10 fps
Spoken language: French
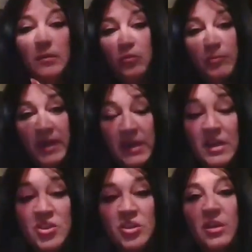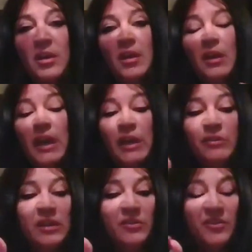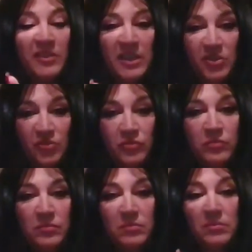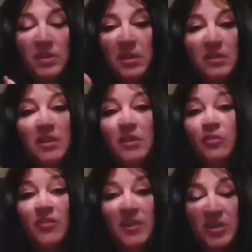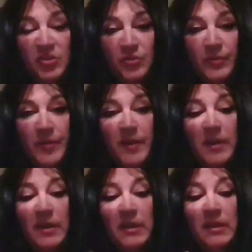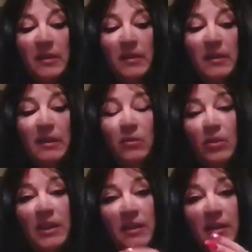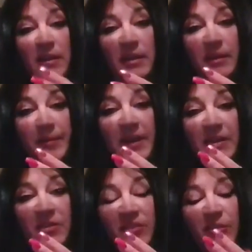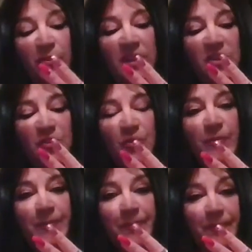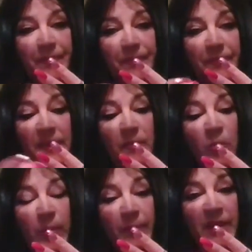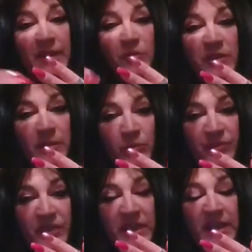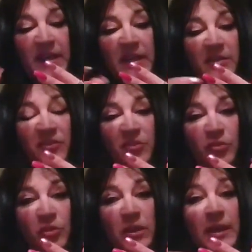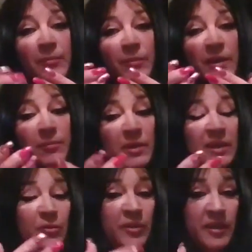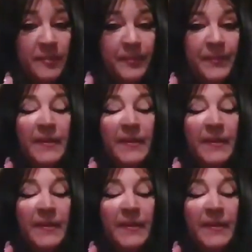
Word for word: du mariage, et une alliance en argent, qui était les noces d'argent. Alors l'alliance en argent, mon papa l'a donnée à mon frère, et l'alliance en or, il me l'a donnée,